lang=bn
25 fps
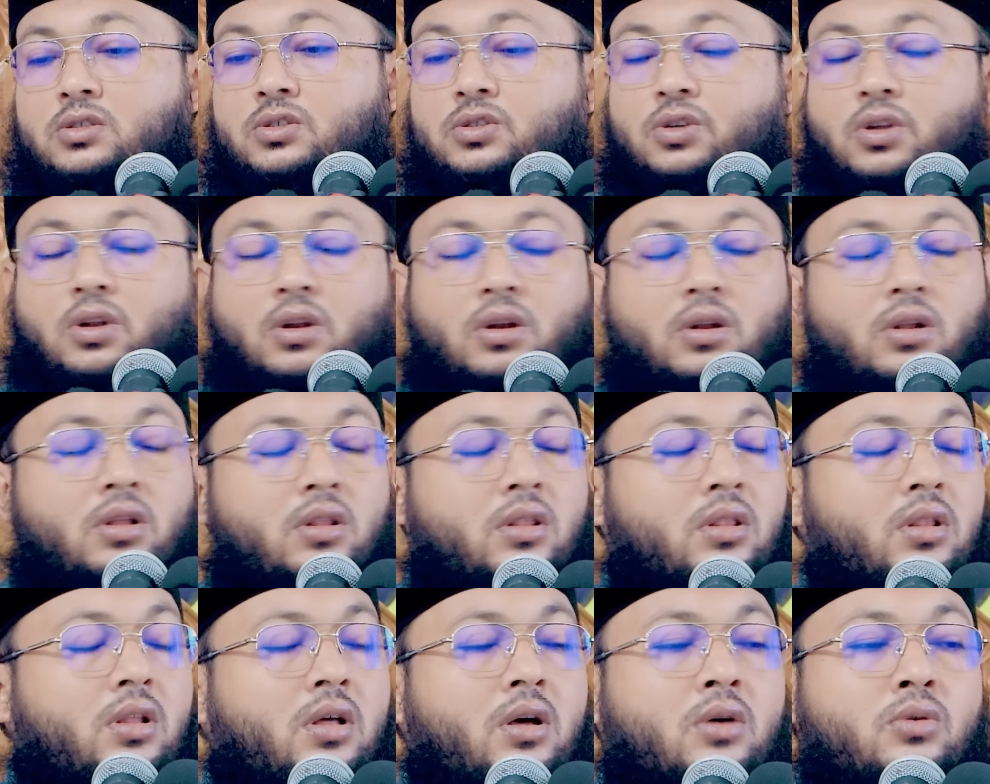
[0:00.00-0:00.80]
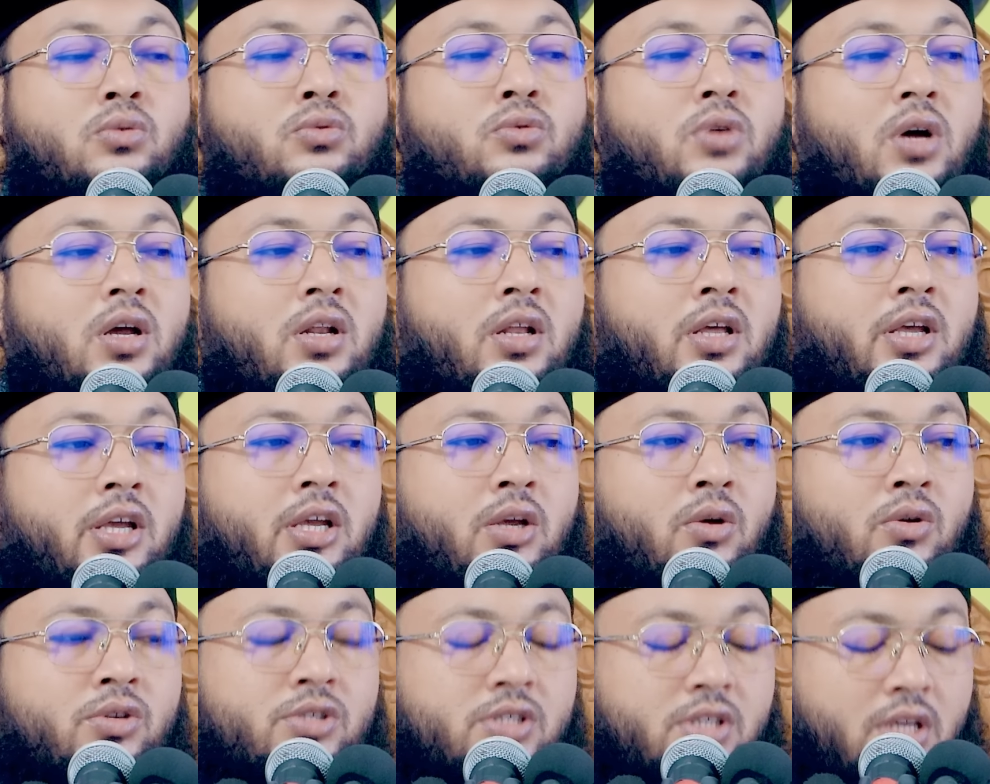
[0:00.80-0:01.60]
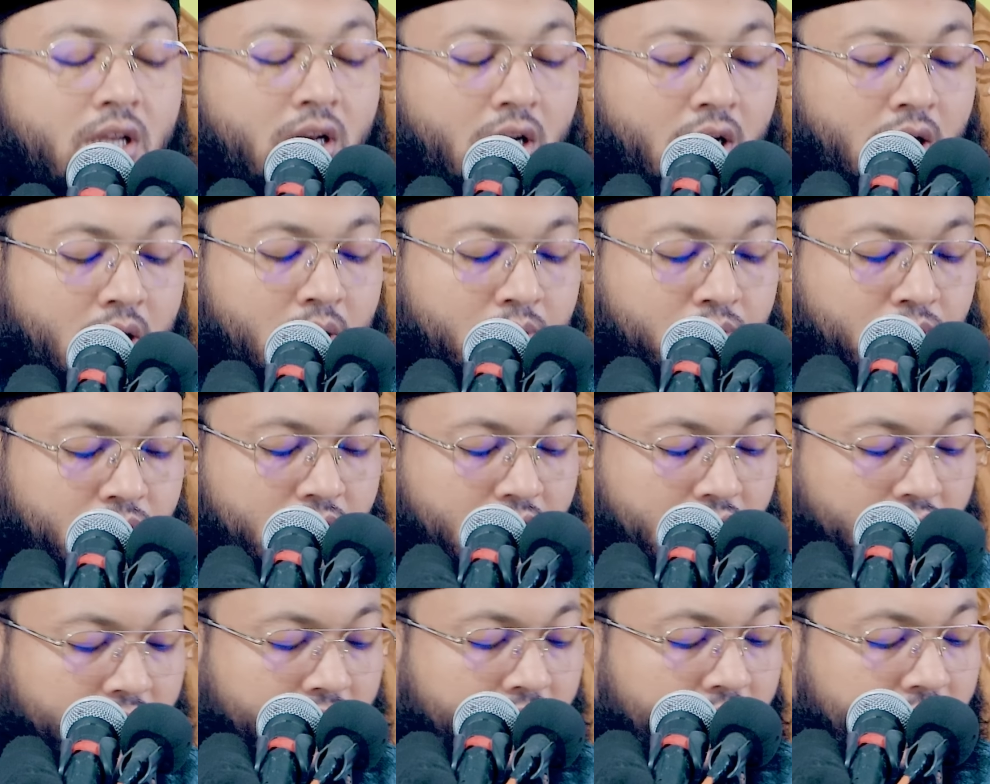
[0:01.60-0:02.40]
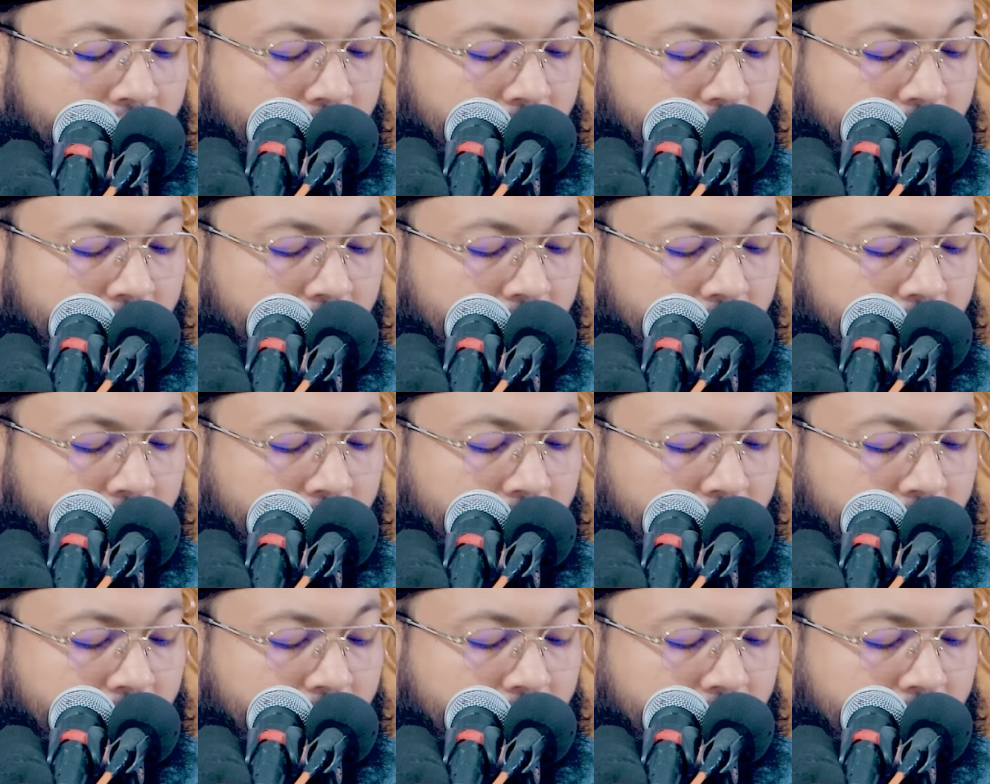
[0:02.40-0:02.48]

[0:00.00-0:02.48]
সাল্লাল্লাহু আলাইহি ওয়াসাল্লামকে